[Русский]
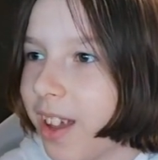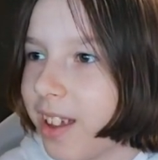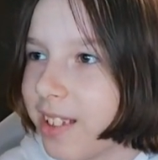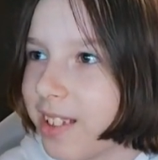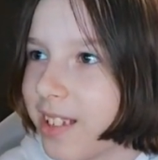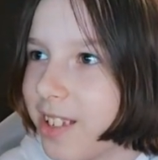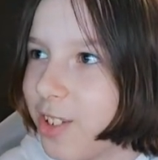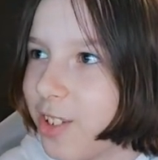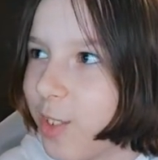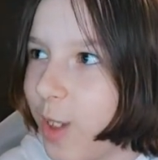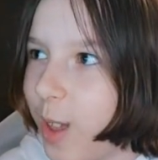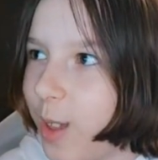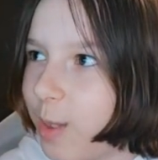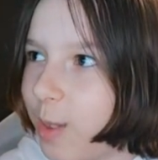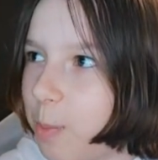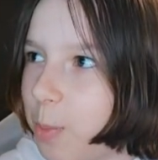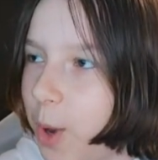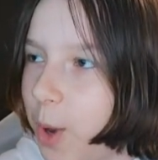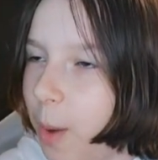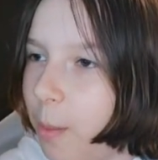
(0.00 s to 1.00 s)
Я считаю, это
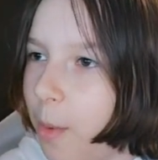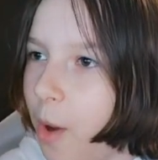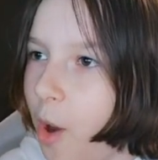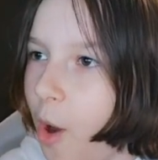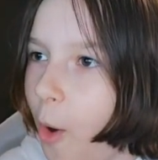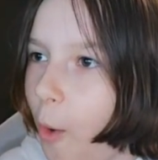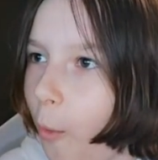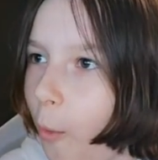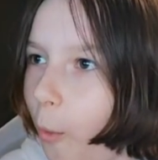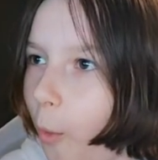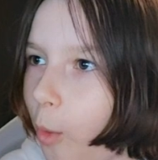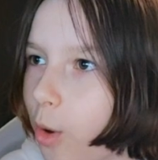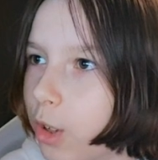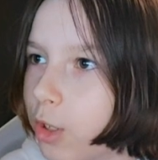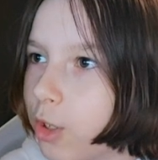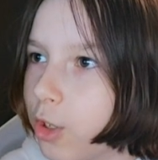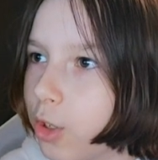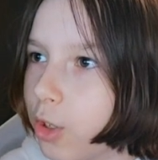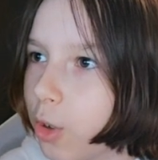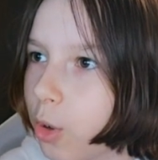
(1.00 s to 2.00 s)
прям
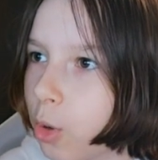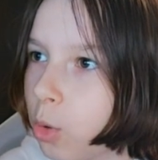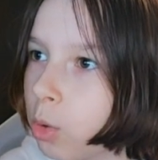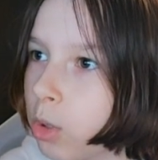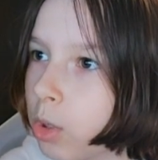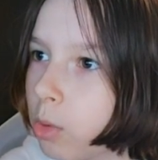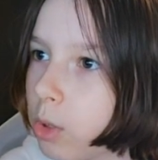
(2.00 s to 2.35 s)
очень круто.